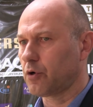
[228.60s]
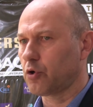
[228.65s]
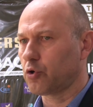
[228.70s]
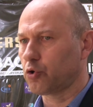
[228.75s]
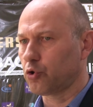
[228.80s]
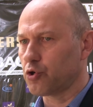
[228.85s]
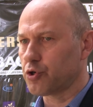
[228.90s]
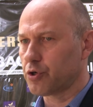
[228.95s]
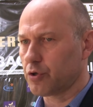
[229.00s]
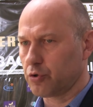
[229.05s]

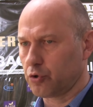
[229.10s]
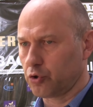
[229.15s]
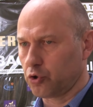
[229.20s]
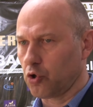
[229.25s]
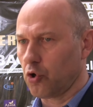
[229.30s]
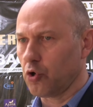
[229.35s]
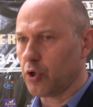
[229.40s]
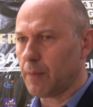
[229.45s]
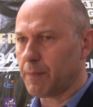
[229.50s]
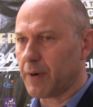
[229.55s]
ktoś,
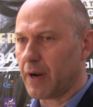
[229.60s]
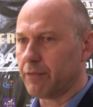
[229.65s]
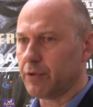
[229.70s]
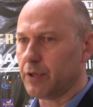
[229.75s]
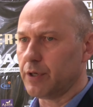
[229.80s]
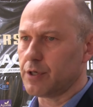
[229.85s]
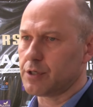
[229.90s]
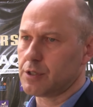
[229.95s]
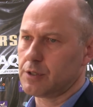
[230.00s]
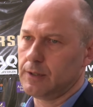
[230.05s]
to
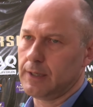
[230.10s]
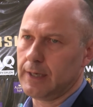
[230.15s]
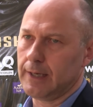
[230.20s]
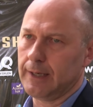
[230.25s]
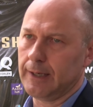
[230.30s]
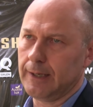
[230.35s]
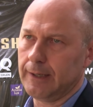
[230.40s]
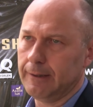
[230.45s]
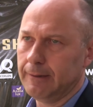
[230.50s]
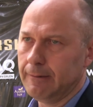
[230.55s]
naprawdę jest
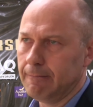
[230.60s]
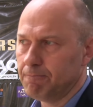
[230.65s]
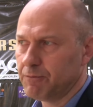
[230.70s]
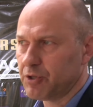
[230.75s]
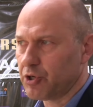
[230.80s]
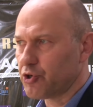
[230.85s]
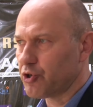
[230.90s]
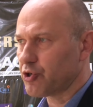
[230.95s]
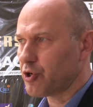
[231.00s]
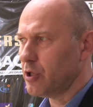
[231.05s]
na
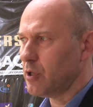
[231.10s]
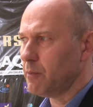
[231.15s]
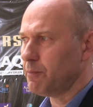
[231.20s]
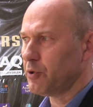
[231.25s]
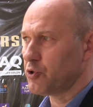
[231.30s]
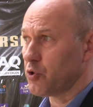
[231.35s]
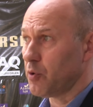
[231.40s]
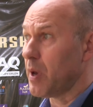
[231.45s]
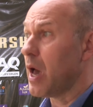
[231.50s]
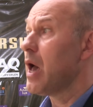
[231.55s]
troszeczkę innym
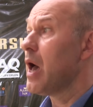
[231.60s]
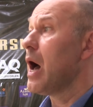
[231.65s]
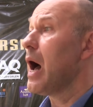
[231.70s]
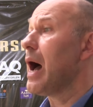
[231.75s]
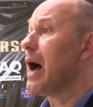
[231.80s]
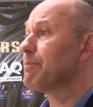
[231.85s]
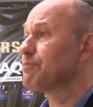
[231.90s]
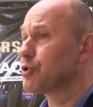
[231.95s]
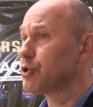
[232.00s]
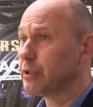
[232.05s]
poziomie.
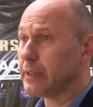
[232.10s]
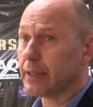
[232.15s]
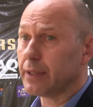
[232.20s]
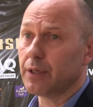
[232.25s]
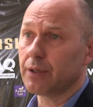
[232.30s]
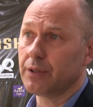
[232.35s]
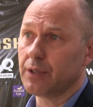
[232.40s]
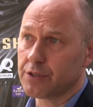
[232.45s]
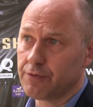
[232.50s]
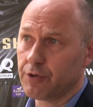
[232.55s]
A przy
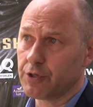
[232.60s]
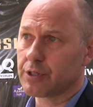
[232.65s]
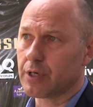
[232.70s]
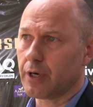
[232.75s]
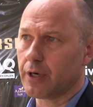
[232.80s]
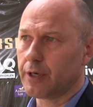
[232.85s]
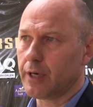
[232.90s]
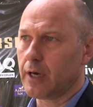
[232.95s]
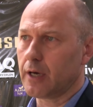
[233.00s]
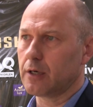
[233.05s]
takich
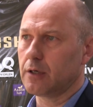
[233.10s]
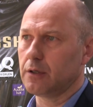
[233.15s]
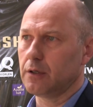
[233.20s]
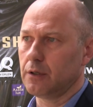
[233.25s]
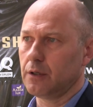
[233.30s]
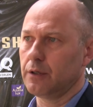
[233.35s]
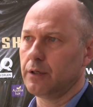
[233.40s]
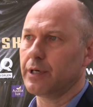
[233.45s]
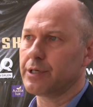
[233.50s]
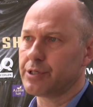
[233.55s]
nazwiskach jak
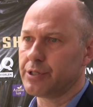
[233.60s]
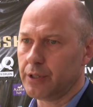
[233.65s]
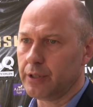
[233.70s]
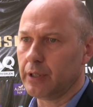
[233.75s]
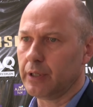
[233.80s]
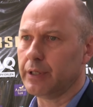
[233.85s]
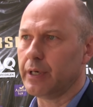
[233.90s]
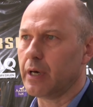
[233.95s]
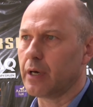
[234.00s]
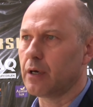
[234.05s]
e, Garcia,
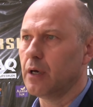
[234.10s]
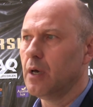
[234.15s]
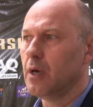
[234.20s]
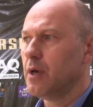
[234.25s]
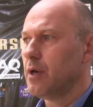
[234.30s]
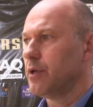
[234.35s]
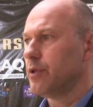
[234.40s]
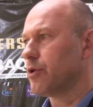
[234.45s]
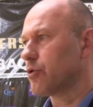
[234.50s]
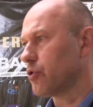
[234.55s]
jak
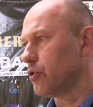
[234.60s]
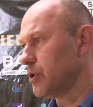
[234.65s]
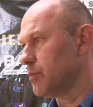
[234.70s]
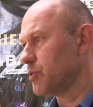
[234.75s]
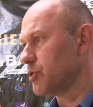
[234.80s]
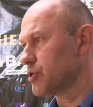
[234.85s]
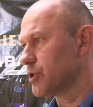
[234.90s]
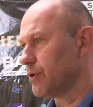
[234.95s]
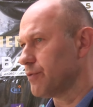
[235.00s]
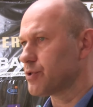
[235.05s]
Nikodem
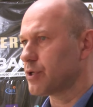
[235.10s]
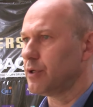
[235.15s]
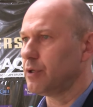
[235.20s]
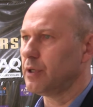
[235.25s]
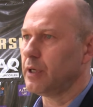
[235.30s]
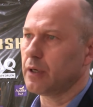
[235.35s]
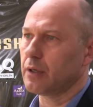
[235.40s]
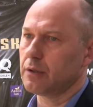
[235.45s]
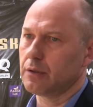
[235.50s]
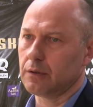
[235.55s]
Mierzewski,
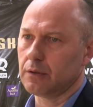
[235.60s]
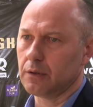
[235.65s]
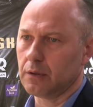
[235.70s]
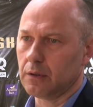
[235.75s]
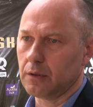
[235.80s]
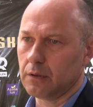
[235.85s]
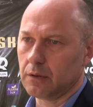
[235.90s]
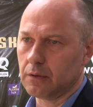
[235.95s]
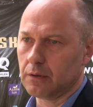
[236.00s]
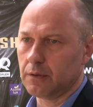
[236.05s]
jak
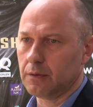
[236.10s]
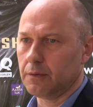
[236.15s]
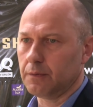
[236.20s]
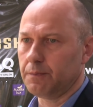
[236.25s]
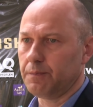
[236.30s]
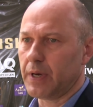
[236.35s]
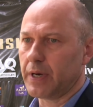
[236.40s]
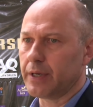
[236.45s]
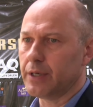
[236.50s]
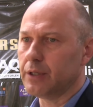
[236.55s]
e,
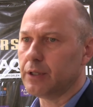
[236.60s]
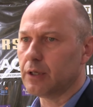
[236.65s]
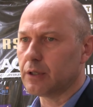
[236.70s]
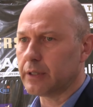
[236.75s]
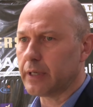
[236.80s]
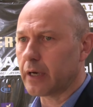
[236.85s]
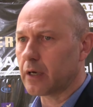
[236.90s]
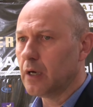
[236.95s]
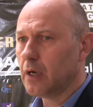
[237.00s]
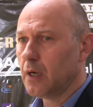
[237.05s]
parę innych,
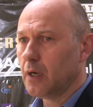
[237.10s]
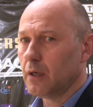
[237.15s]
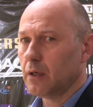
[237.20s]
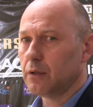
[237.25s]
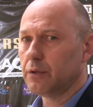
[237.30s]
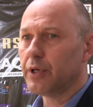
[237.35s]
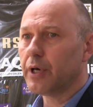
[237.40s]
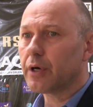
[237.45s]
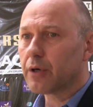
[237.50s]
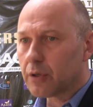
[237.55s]
tak,
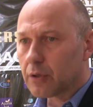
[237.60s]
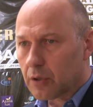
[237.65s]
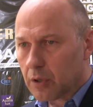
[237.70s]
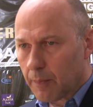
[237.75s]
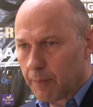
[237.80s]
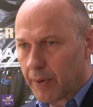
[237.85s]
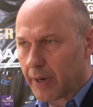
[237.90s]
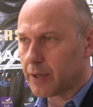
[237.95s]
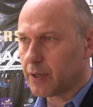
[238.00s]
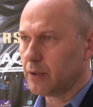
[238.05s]
niech
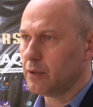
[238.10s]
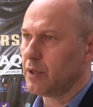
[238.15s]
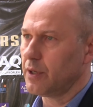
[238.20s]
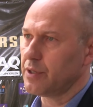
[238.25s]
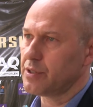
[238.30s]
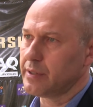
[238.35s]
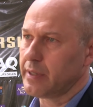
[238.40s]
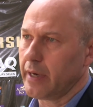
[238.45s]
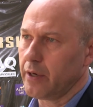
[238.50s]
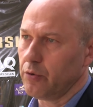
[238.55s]
chłopaki
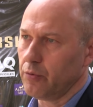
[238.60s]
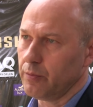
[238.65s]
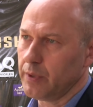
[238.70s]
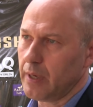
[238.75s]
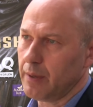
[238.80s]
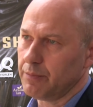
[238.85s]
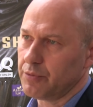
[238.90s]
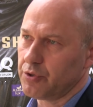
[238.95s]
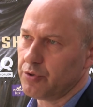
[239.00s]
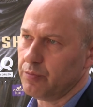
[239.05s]
dorastają
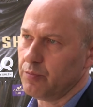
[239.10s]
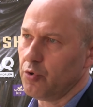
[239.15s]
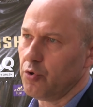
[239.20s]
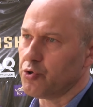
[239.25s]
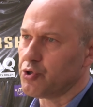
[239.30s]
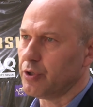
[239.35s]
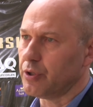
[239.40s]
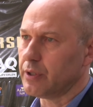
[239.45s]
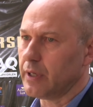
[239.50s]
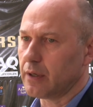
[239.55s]
nam ci
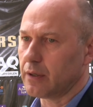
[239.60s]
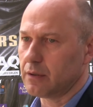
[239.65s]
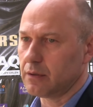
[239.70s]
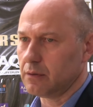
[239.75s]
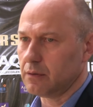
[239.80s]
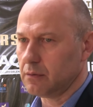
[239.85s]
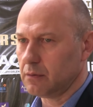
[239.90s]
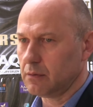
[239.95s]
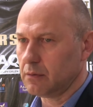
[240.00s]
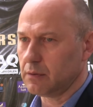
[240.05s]
młodzi, tak,
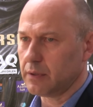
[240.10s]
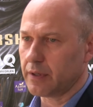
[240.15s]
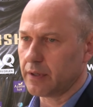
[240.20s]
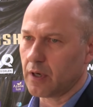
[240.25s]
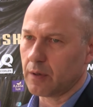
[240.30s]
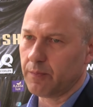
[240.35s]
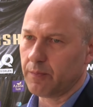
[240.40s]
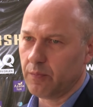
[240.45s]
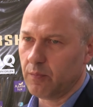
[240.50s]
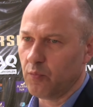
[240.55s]
e, tak
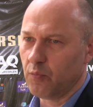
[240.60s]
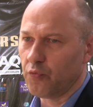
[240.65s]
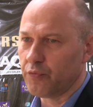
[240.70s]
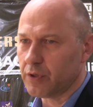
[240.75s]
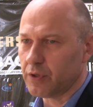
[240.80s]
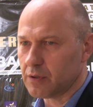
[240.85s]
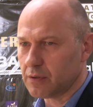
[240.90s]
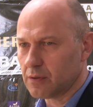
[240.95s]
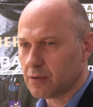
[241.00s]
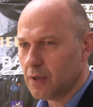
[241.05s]
jak mówię,
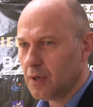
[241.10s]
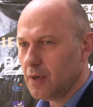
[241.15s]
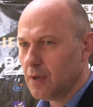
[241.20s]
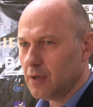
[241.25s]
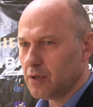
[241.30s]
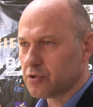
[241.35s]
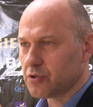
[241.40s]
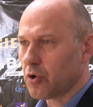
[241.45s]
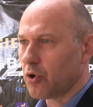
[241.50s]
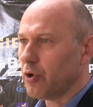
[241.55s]

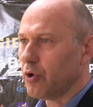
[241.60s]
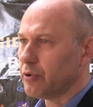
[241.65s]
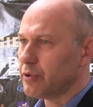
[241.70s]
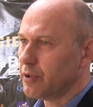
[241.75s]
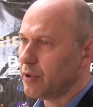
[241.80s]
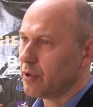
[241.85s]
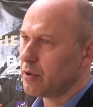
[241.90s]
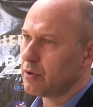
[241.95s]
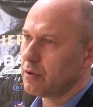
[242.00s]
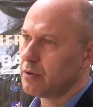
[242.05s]
z Orląt
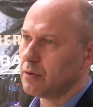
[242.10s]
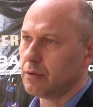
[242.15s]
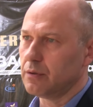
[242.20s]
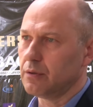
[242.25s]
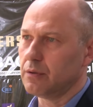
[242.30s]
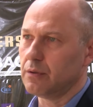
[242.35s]
niech